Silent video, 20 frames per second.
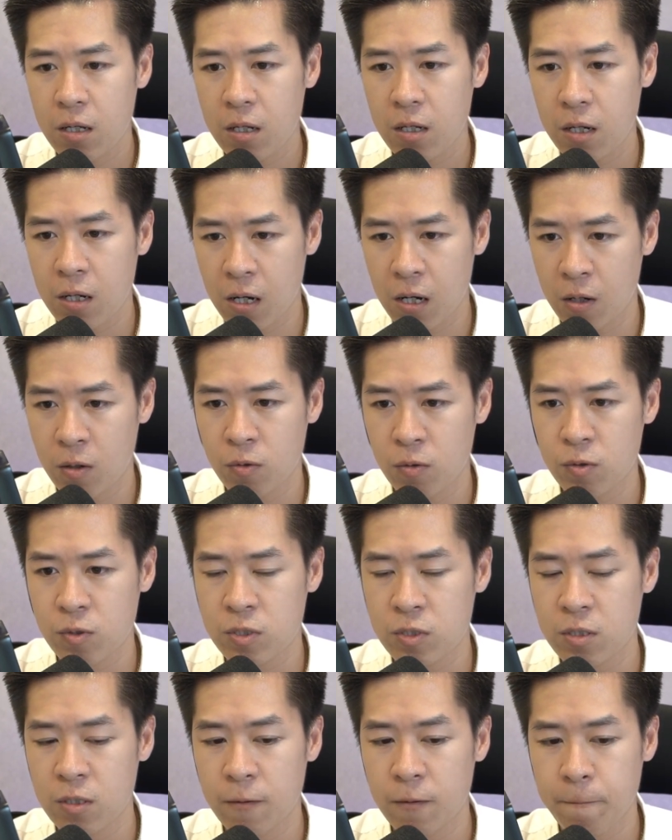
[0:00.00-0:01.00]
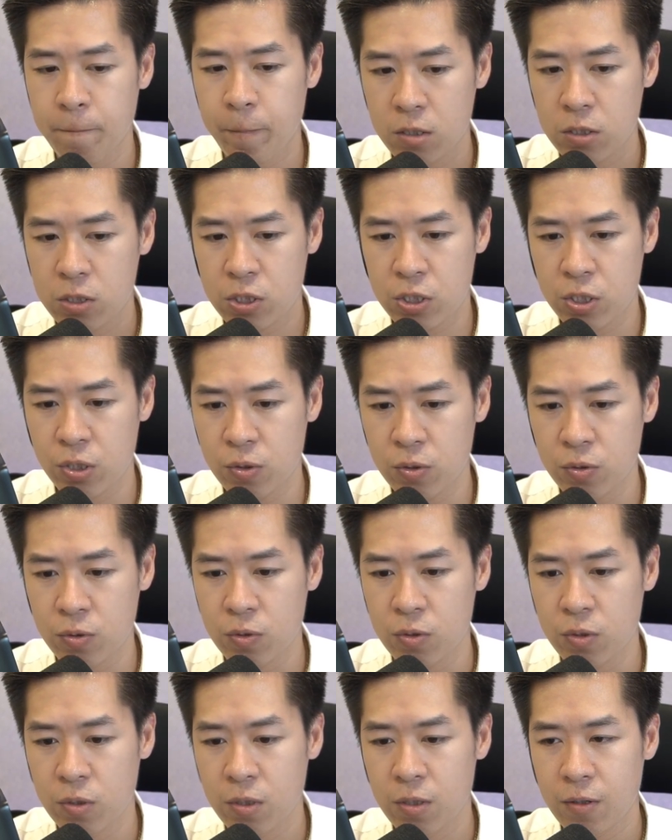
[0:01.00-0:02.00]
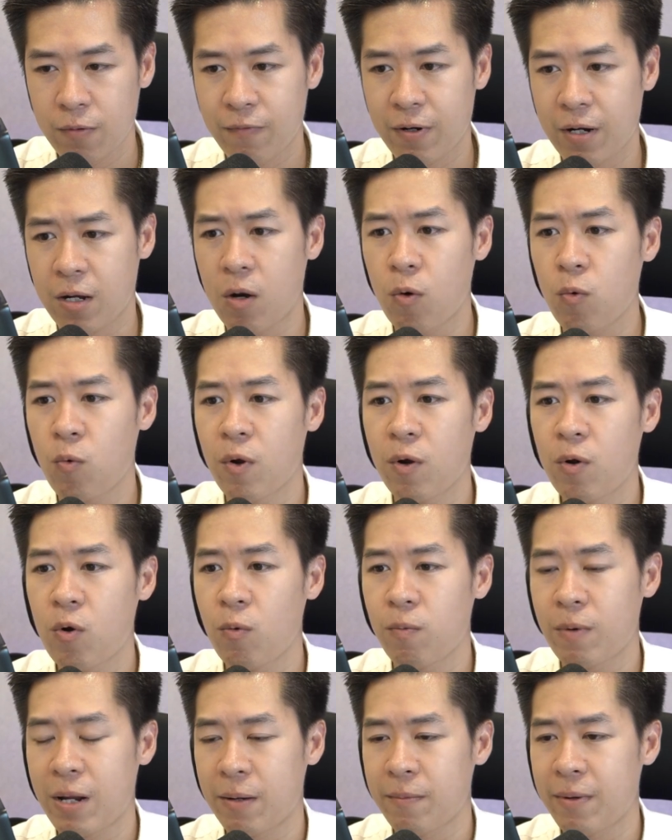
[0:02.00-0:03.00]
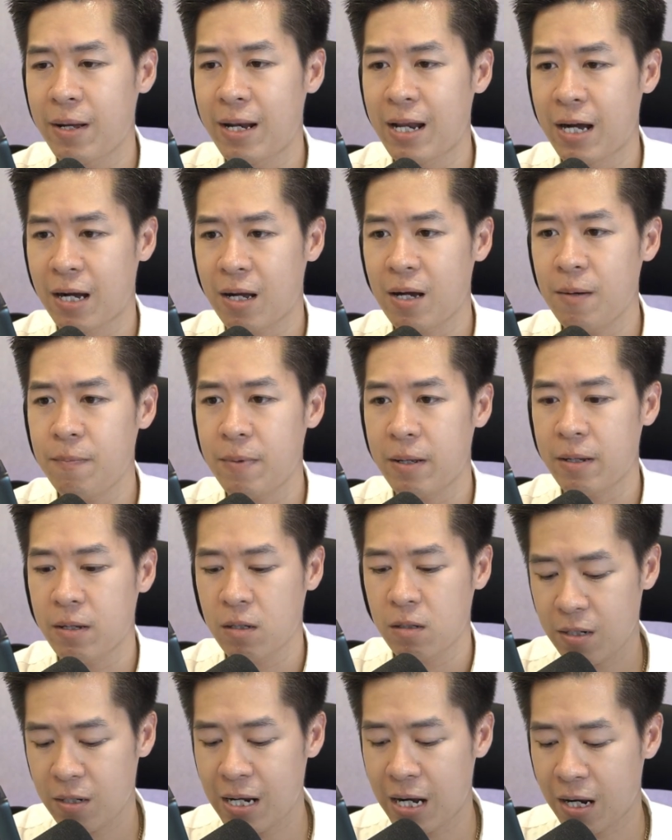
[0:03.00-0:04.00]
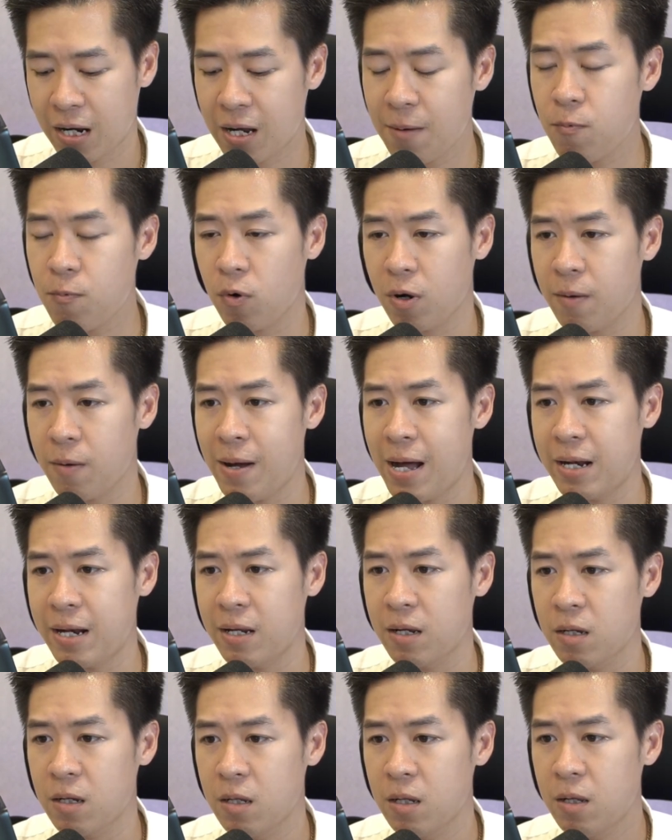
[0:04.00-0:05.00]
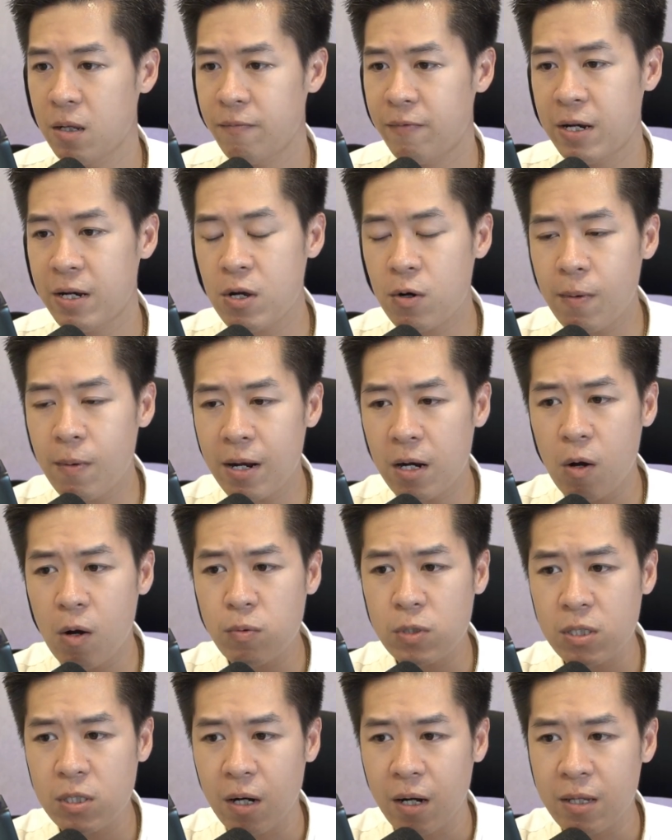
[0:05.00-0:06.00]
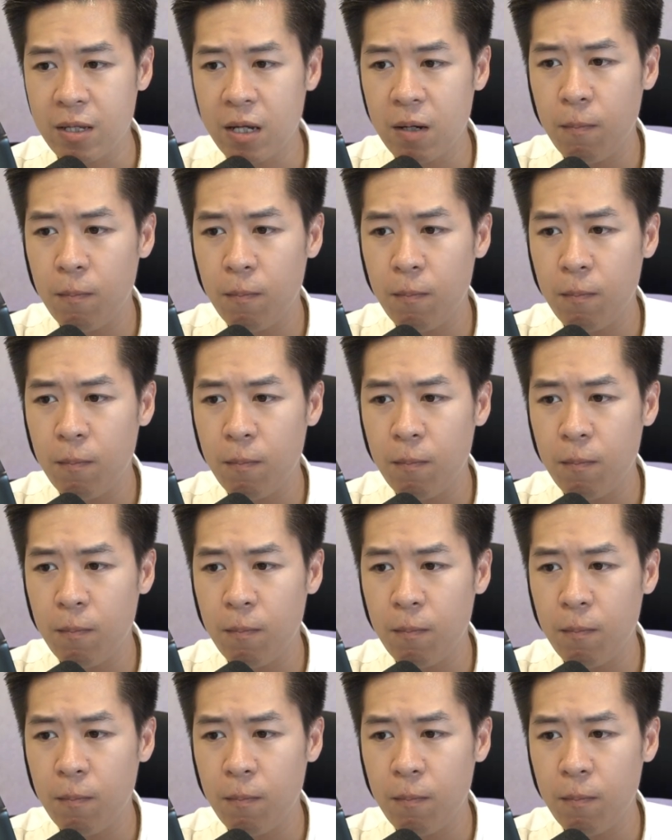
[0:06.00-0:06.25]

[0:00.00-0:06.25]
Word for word: goes to. Và câu cuối cùng này mới là đẳng cấp này, đẳng cấp của các bạn này. Và nếu các bạn không sửa nhé,